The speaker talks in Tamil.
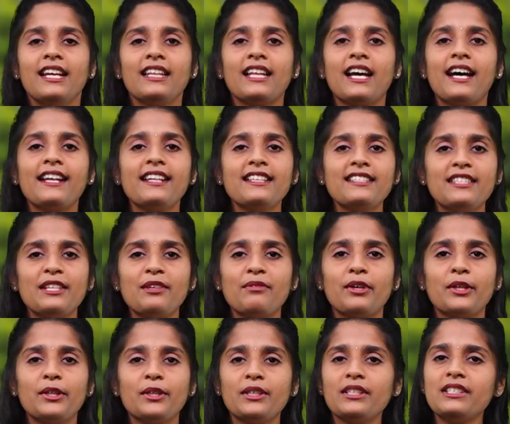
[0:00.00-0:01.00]
இந்த அரிசி
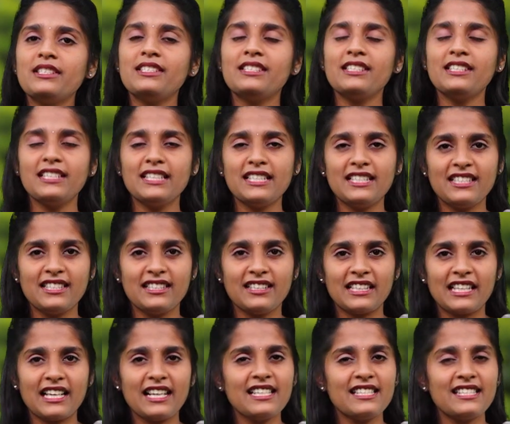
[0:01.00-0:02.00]
வந்து சின்ன
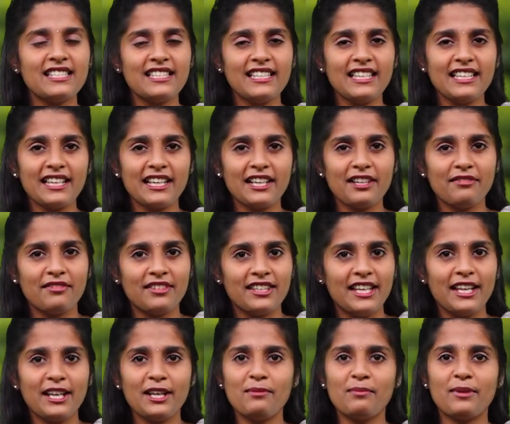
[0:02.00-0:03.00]
சின்னதாக சீரக
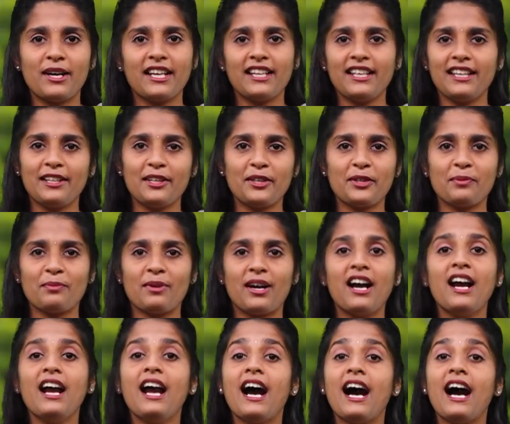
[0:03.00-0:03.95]
விதைகள் மாதிரியே இருக்குமா